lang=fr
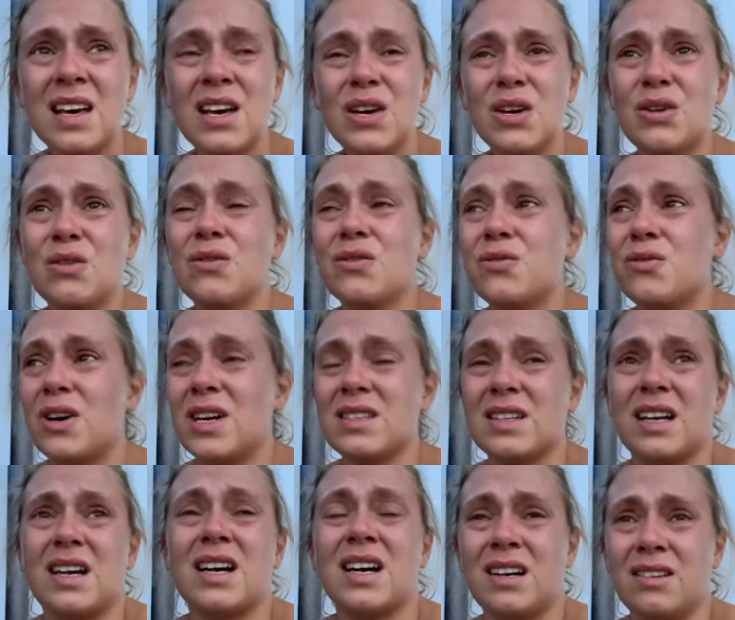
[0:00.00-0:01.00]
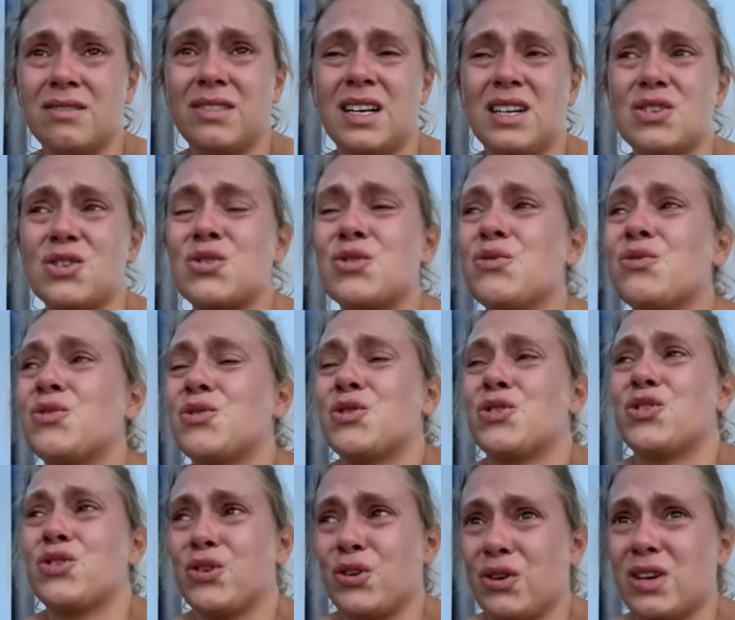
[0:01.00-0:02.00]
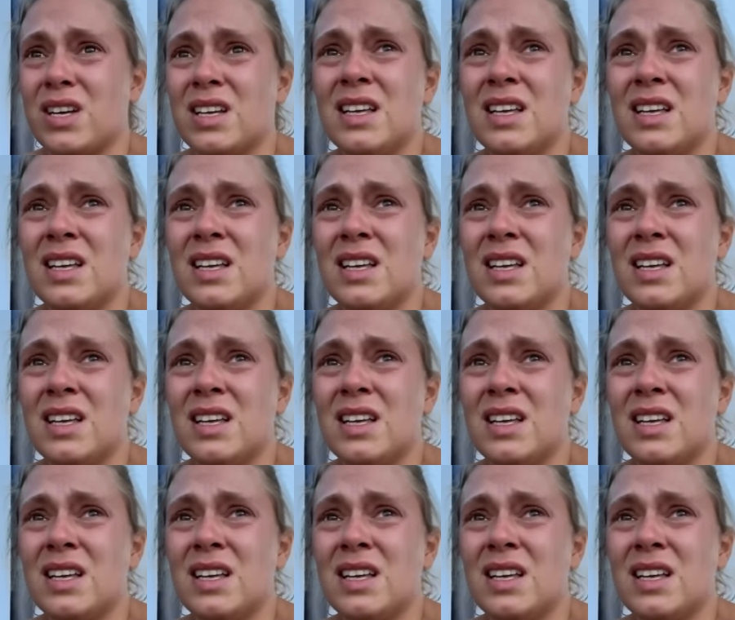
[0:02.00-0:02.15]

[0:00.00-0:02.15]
Une fois dans un ravin, je vous jure.